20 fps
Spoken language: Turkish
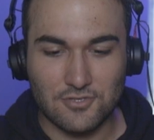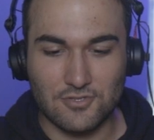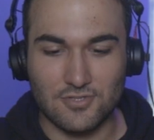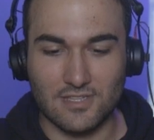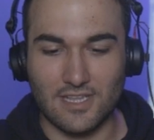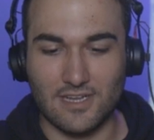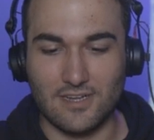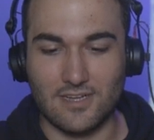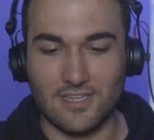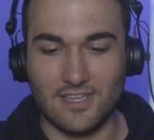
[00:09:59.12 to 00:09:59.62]

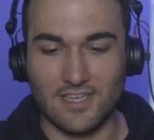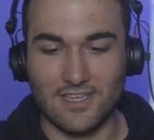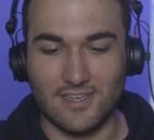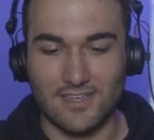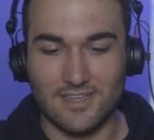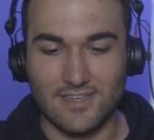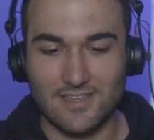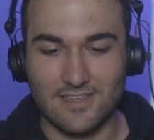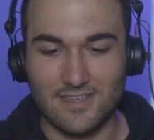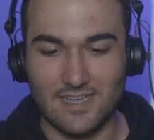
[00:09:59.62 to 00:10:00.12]
yüzünden kadın.
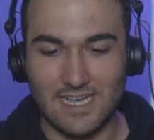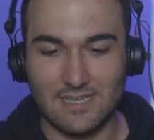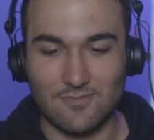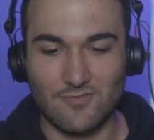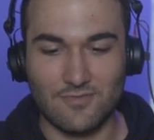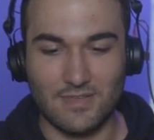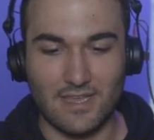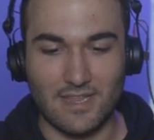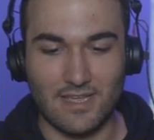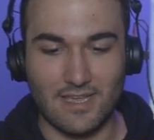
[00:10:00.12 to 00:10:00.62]
Ha
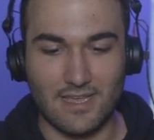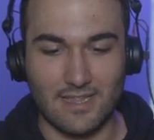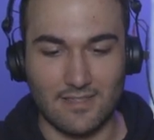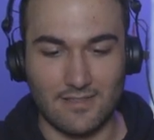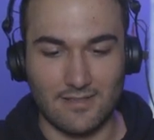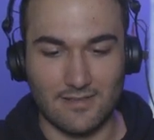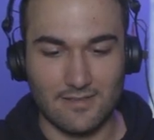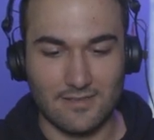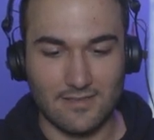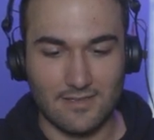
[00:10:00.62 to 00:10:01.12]
mum geri
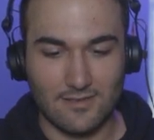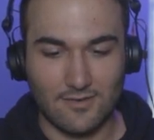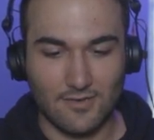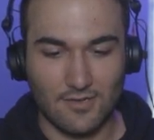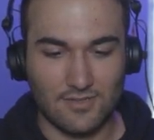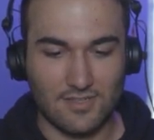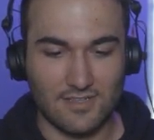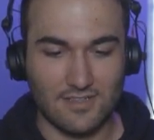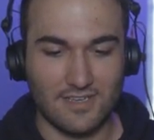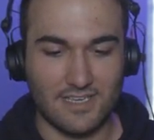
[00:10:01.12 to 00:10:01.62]
geldi.
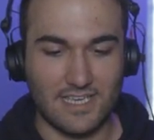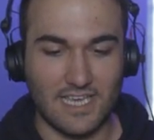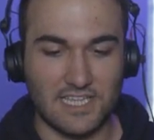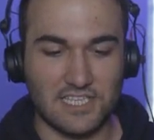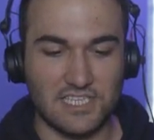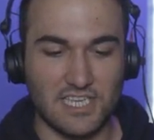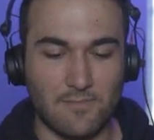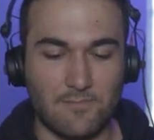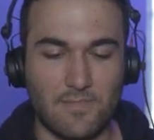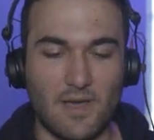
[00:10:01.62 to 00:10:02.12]
Ortalığı
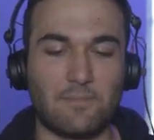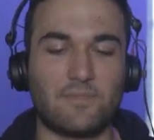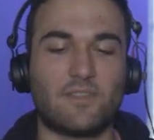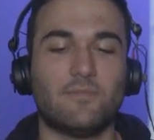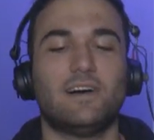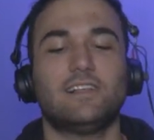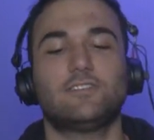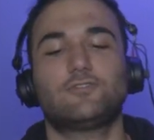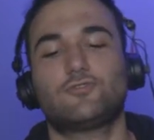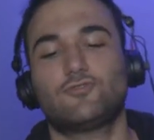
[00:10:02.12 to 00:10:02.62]
ketçap
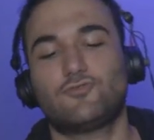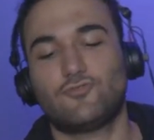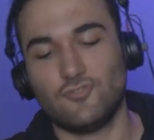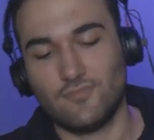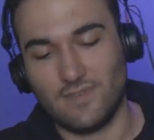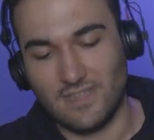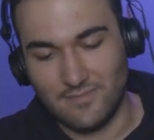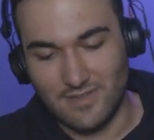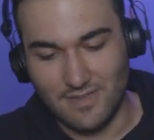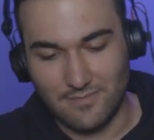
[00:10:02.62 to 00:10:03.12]
yaptım al şu
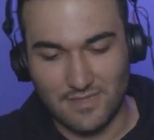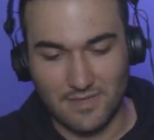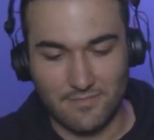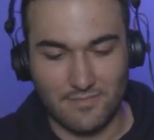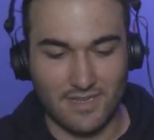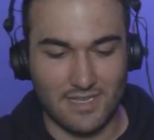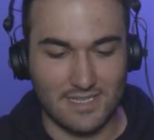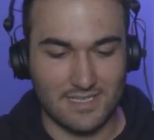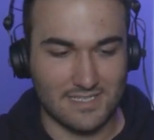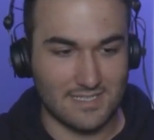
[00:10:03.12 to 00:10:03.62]
kutuyu benim elimden
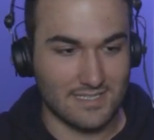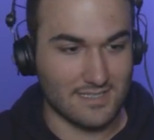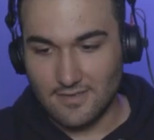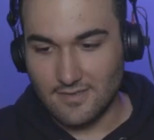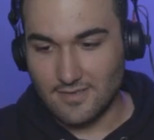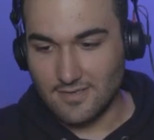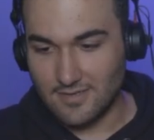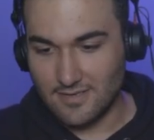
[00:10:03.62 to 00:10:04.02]
biri alsın.